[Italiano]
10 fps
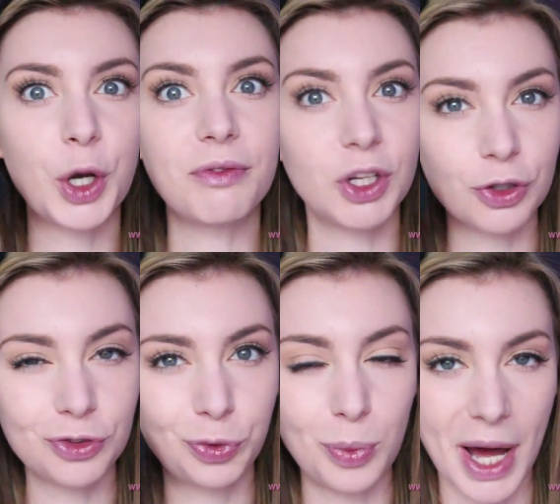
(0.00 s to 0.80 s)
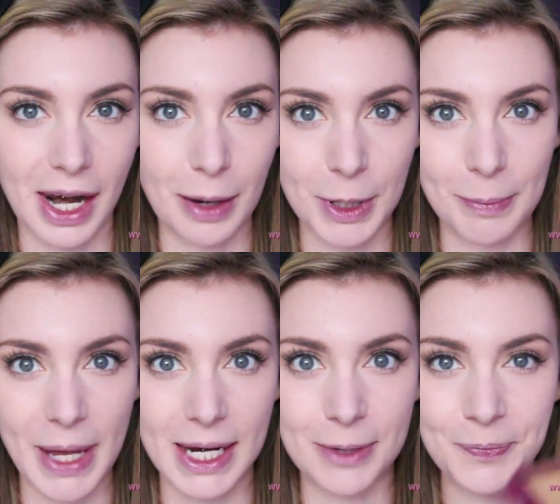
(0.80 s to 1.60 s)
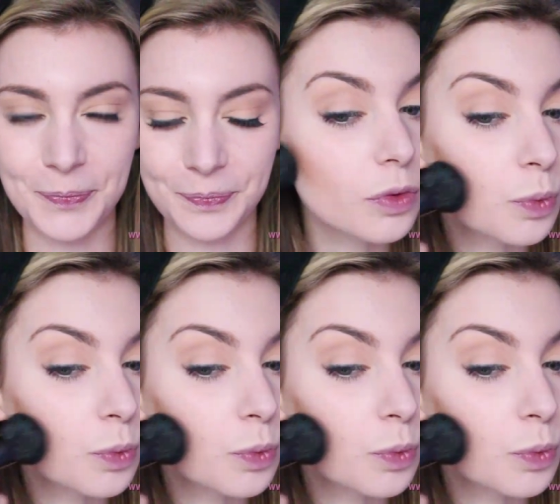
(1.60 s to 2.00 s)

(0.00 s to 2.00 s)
poi vado a sfumarla per bene.